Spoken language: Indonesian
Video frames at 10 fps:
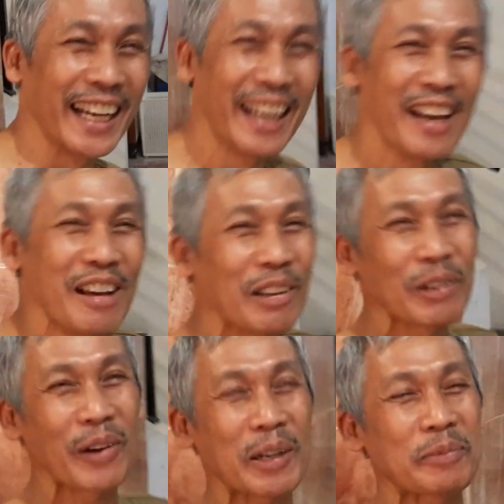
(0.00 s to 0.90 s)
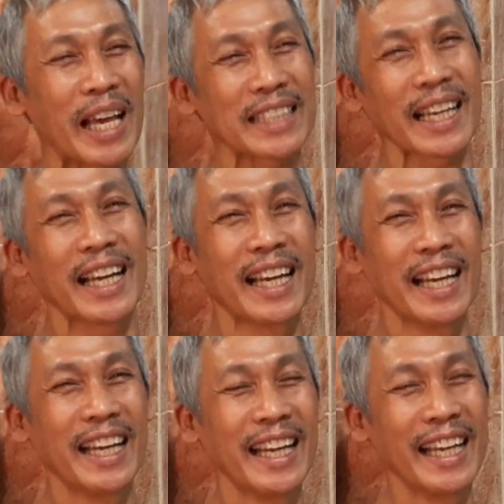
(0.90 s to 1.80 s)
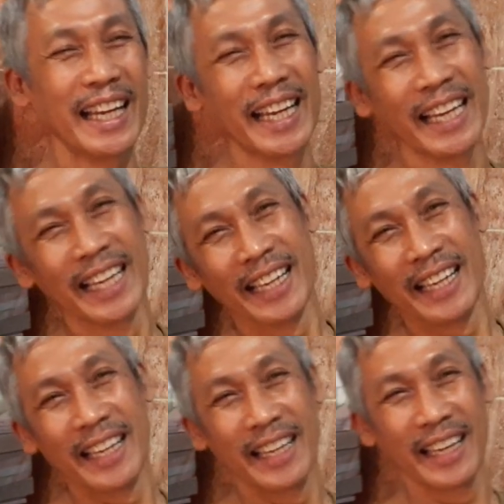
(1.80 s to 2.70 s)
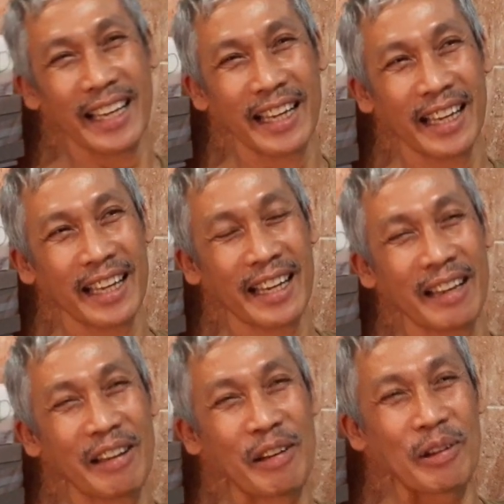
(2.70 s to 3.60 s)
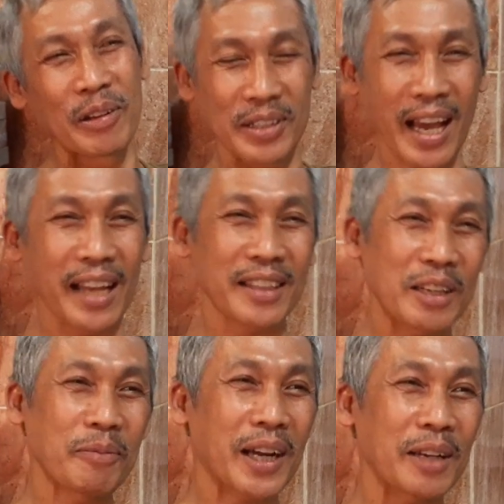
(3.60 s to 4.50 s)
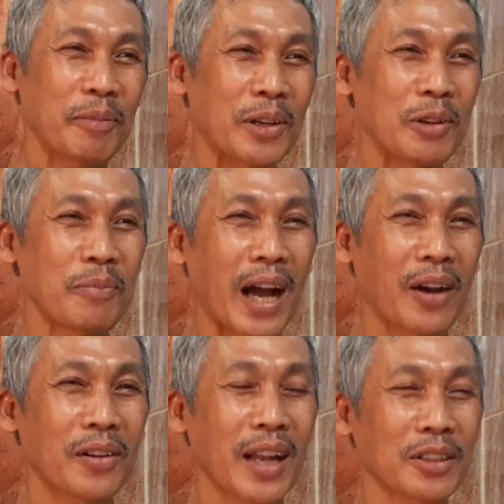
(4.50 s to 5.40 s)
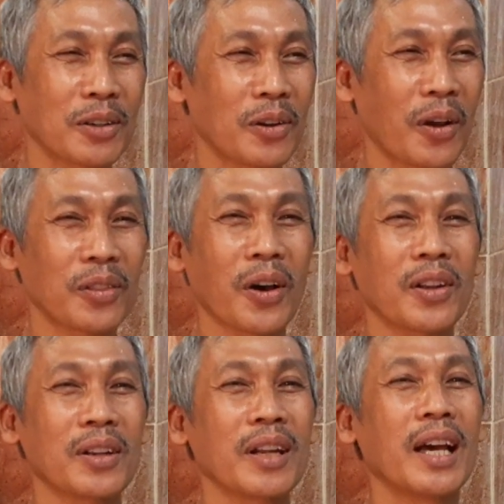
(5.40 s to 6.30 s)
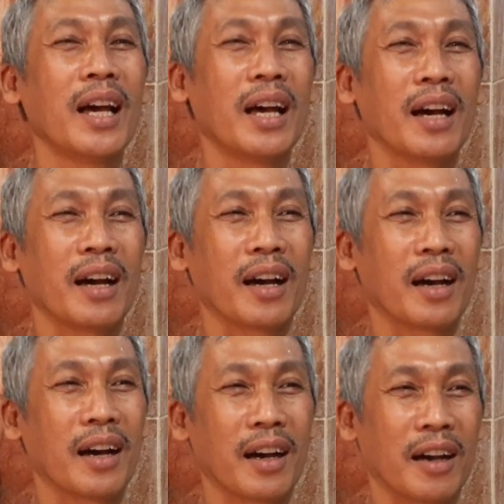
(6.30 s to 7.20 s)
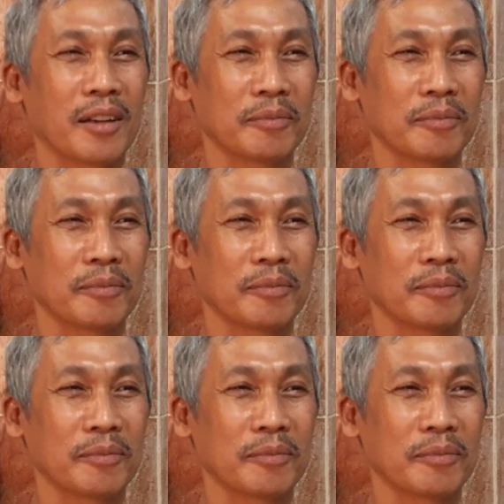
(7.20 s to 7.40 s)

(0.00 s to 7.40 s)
Tadi katanya kalau pagi-pagi sudah langsung nonton apa gimana Pak? Ya tadi pagi begitu bangun langsung nonton uh,